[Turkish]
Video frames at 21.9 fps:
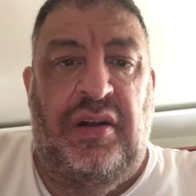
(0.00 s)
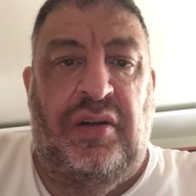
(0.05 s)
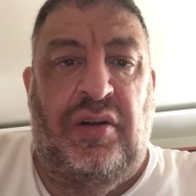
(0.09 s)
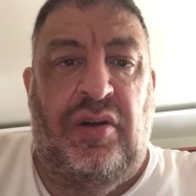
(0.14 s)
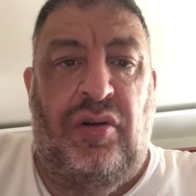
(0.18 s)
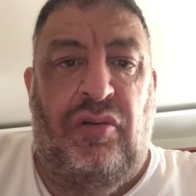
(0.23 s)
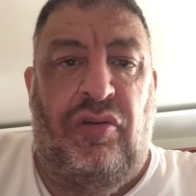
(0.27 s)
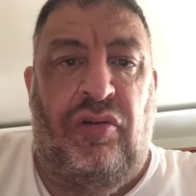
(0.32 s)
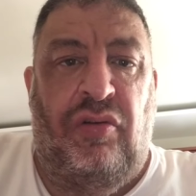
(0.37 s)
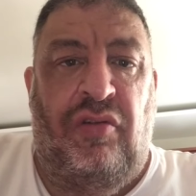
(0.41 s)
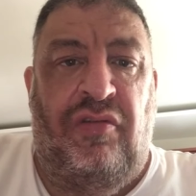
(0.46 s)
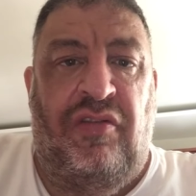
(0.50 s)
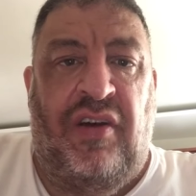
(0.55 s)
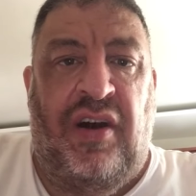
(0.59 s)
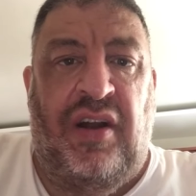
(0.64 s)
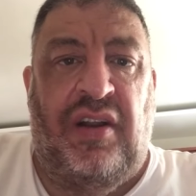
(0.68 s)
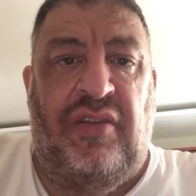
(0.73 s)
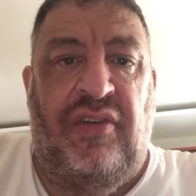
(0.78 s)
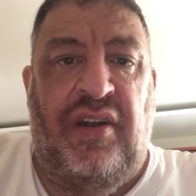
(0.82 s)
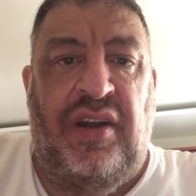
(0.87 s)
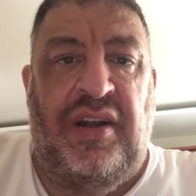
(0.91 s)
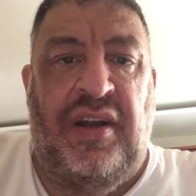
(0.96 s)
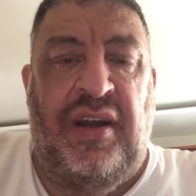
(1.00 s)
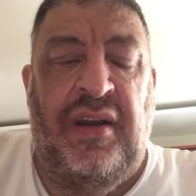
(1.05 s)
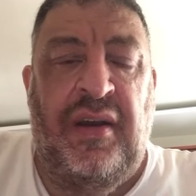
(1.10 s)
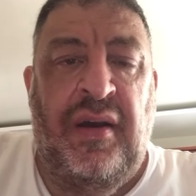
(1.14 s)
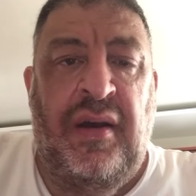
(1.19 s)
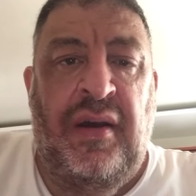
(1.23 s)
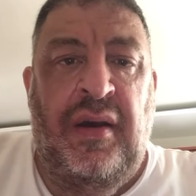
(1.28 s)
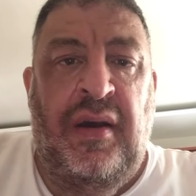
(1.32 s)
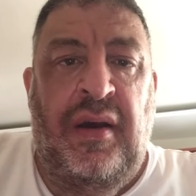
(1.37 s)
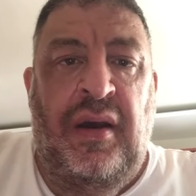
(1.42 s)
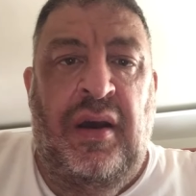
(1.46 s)
küfür vaz ve de
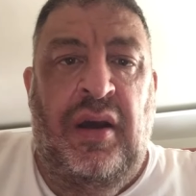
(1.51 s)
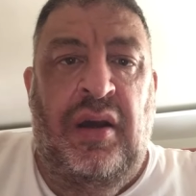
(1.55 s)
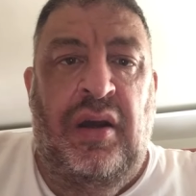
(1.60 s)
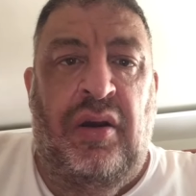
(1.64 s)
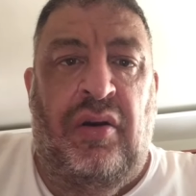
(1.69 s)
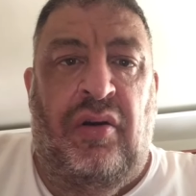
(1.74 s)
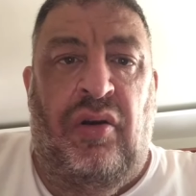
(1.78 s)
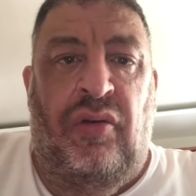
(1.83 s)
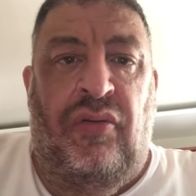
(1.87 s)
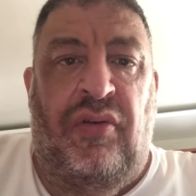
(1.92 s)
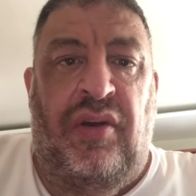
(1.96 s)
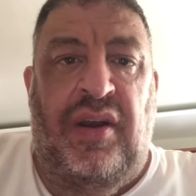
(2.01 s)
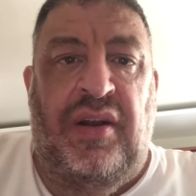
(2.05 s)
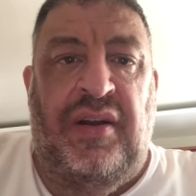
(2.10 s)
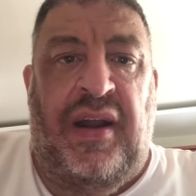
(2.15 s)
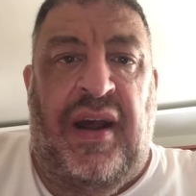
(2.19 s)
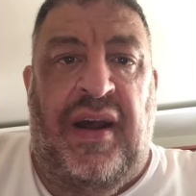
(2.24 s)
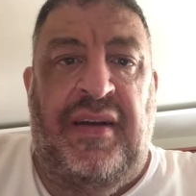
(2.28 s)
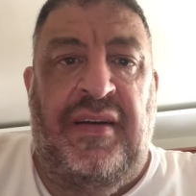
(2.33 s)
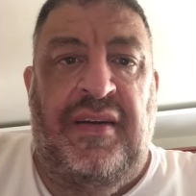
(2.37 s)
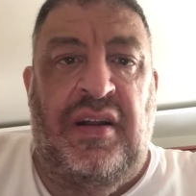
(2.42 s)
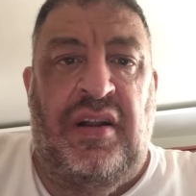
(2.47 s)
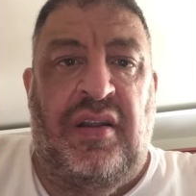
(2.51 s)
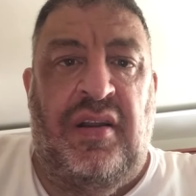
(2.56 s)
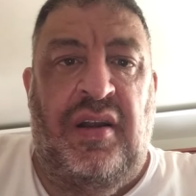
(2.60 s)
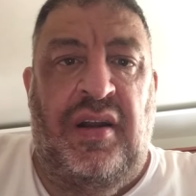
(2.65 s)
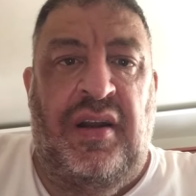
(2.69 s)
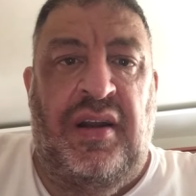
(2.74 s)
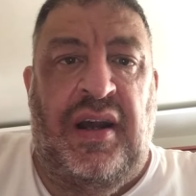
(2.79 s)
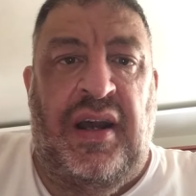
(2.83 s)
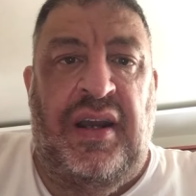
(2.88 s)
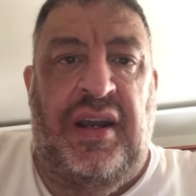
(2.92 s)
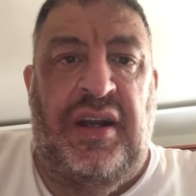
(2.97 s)
küfür eden
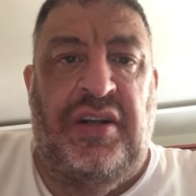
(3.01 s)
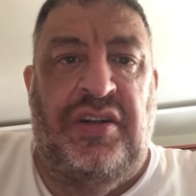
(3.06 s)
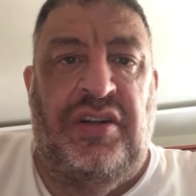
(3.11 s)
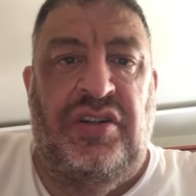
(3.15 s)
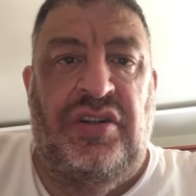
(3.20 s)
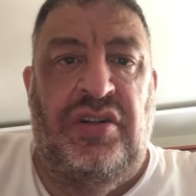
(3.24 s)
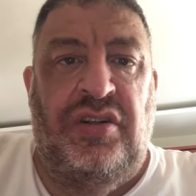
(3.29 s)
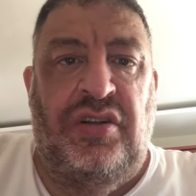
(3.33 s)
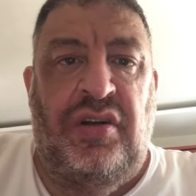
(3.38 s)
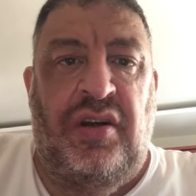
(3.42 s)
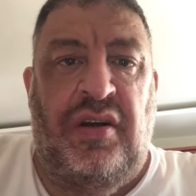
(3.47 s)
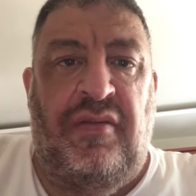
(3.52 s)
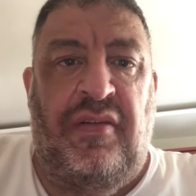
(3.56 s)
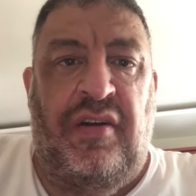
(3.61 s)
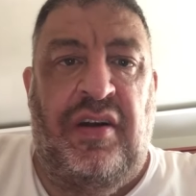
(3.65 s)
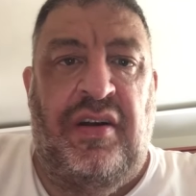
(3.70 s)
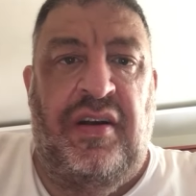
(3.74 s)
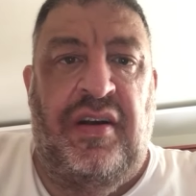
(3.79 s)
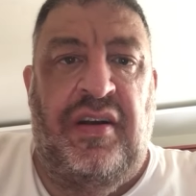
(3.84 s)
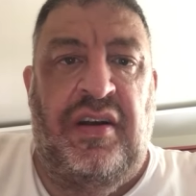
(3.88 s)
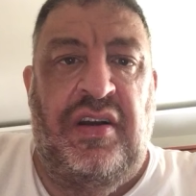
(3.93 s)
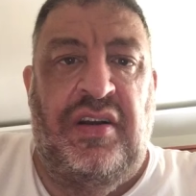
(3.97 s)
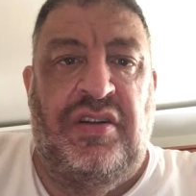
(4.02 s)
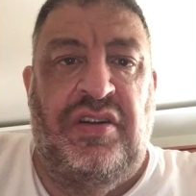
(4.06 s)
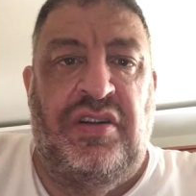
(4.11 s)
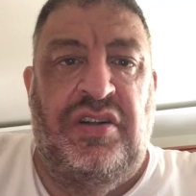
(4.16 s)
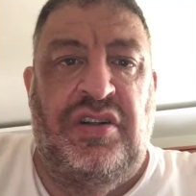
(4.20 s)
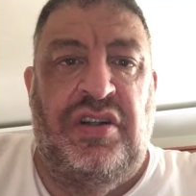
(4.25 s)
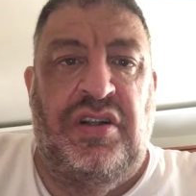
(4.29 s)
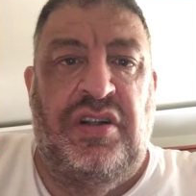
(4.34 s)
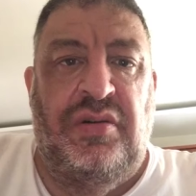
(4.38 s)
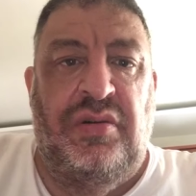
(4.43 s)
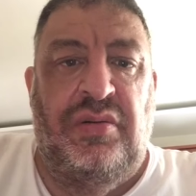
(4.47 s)
nesiller yetişiyor ve de
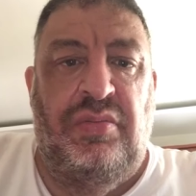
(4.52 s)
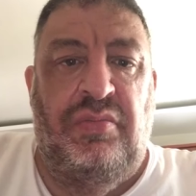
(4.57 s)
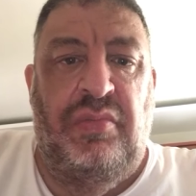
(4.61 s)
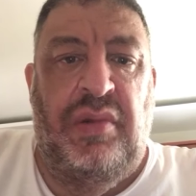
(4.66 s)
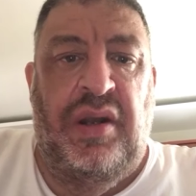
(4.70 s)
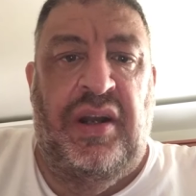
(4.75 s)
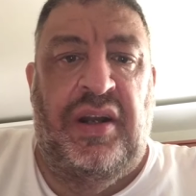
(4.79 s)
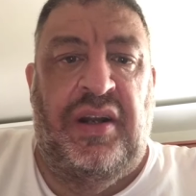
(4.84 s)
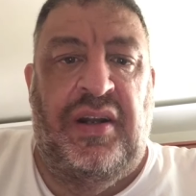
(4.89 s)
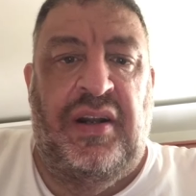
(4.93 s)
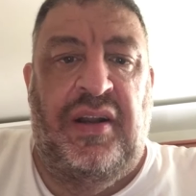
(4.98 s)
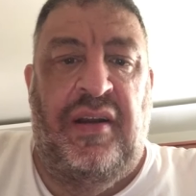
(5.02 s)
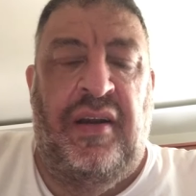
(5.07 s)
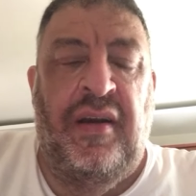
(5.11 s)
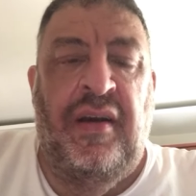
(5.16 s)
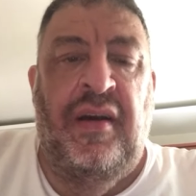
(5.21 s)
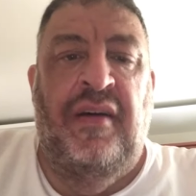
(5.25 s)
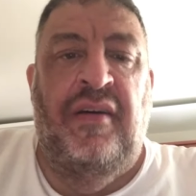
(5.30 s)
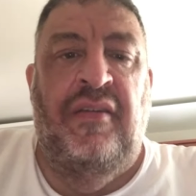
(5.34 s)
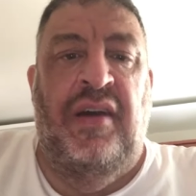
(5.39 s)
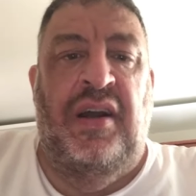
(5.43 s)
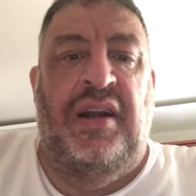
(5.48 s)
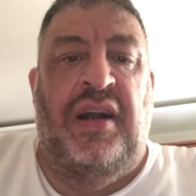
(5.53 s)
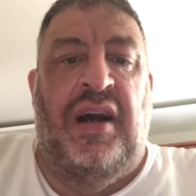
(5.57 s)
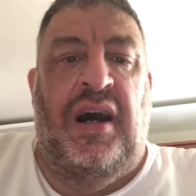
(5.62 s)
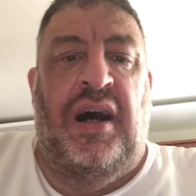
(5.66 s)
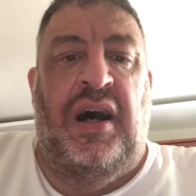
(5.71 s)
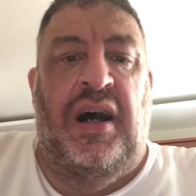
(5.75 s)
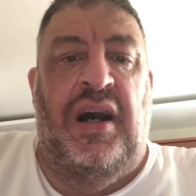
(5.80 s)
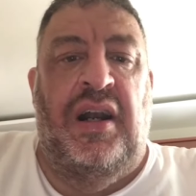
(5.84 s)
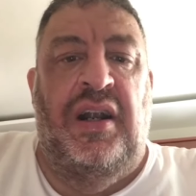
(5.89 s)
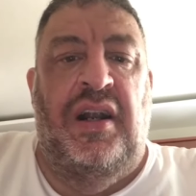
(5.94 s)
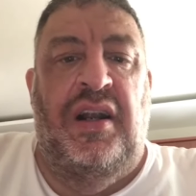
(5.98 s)
yetişmekte. Ve de
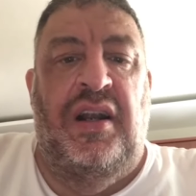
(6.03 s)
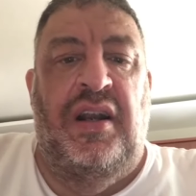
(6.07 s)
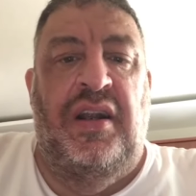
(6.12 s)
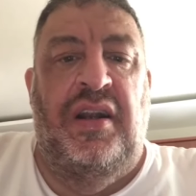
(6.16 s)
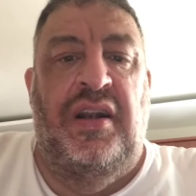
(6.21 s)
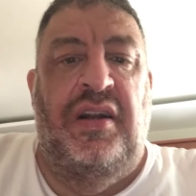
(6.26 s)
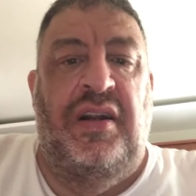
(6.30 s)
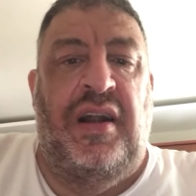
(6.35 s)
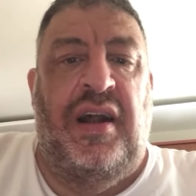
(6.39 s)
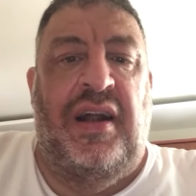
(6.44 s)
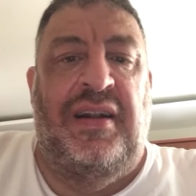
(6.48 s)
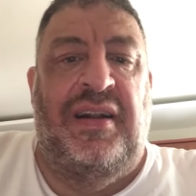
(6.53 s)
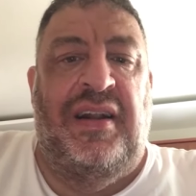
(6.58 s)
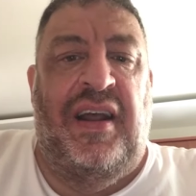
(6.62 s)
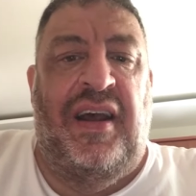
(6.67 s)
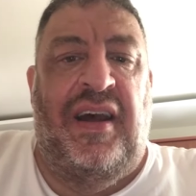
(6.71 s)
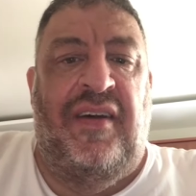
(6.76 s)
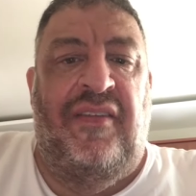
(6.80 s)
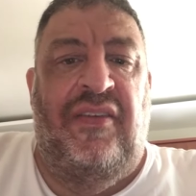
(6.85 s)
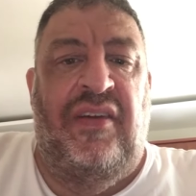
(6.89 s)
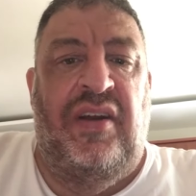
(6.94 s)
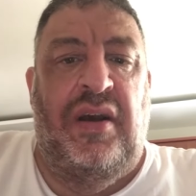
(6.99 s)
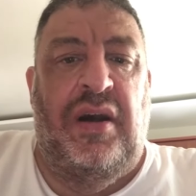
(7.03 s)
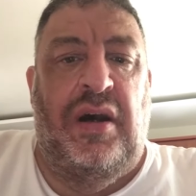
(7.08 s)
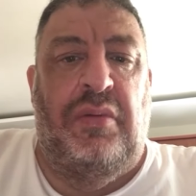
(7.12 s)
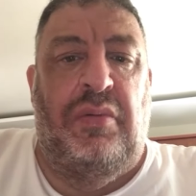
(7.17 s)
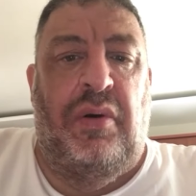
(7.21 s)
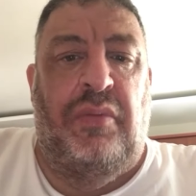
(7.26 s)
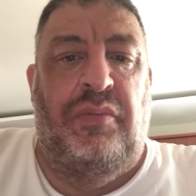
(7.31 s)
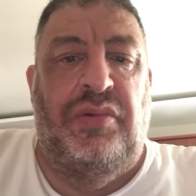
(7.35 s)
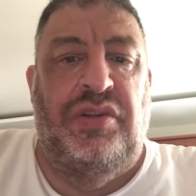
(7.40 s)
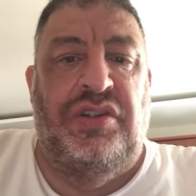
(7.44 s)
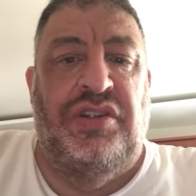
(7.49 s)
ailelerinden terbiye
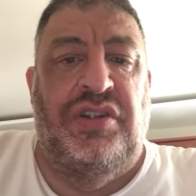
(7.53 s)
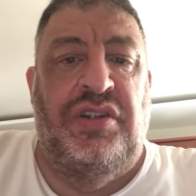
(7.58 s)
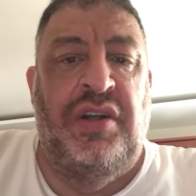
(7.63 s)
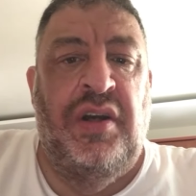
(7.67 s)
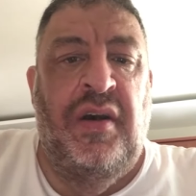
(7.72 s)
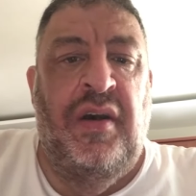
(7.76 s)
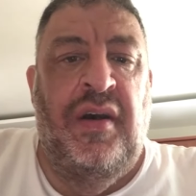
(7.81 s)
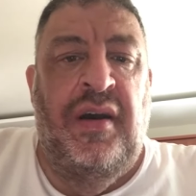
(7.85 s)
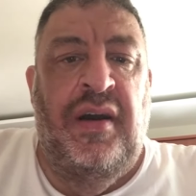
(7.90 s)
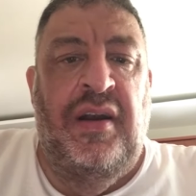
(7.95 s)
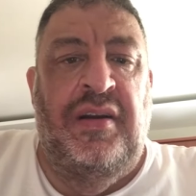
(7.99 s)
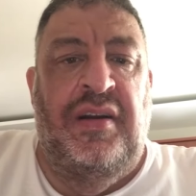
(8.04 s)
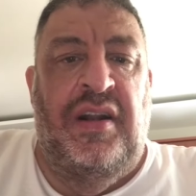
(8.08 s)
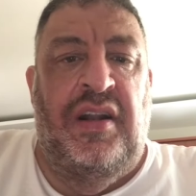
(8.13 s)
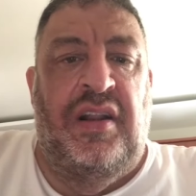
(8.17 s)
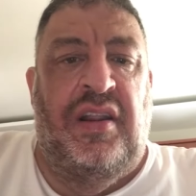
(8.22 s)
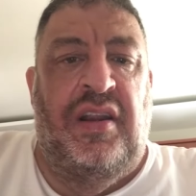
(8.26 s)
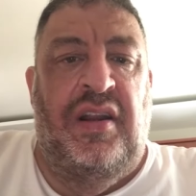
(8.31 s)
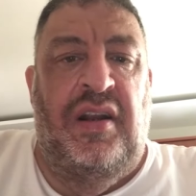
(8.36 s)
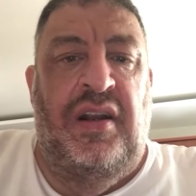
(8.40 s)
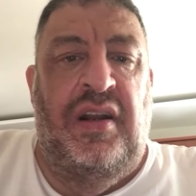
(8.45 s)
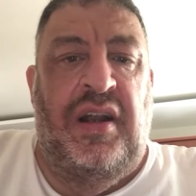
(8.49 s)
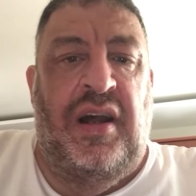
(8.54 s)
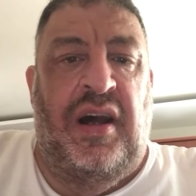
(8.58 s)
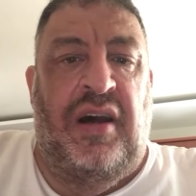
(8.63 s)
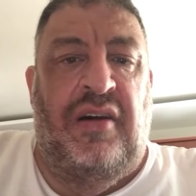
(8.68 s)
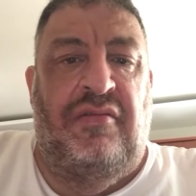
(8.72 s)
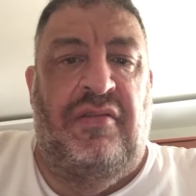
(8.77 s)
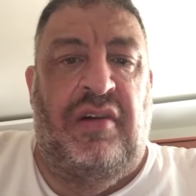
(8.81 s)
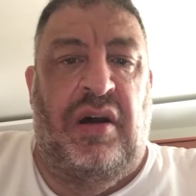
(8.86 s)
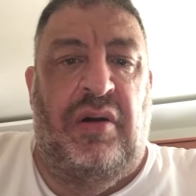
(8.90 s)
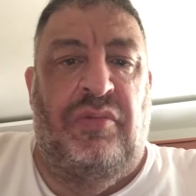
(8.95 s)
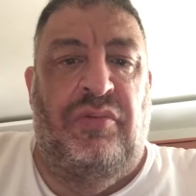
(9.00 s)
almamış nesiller
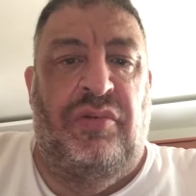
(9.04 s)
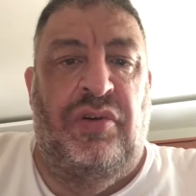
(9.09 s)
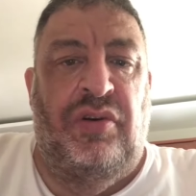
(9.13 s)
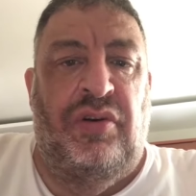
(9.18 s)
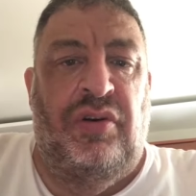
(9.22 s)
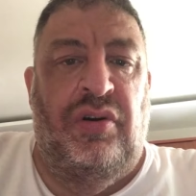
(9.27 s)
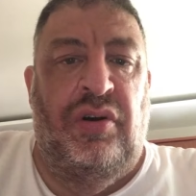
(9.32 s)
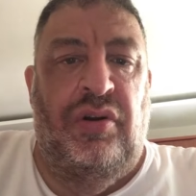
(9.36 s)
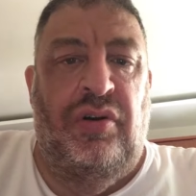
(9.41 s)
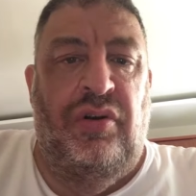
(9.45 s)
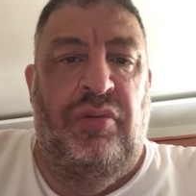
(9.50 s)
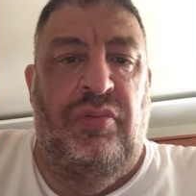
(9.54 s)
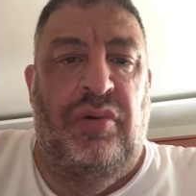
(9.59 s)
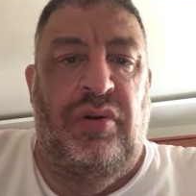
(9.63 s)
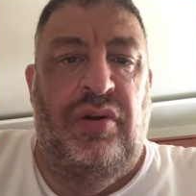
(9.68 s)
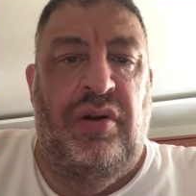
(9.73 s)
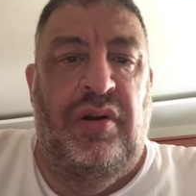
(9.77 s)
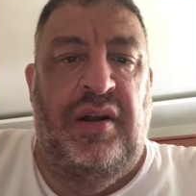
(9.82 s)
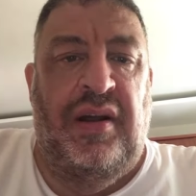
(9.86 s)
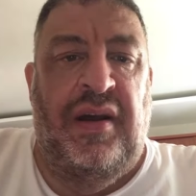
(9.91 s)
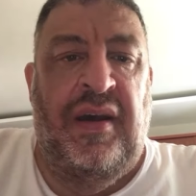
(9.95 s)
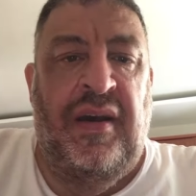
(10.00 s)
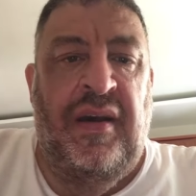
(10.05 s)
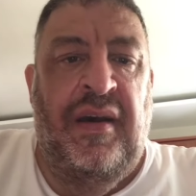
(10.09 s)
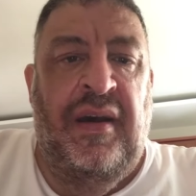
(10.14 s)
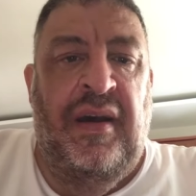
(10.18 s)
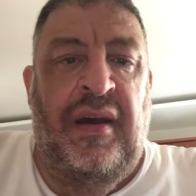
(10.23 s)
var bu günümüzde.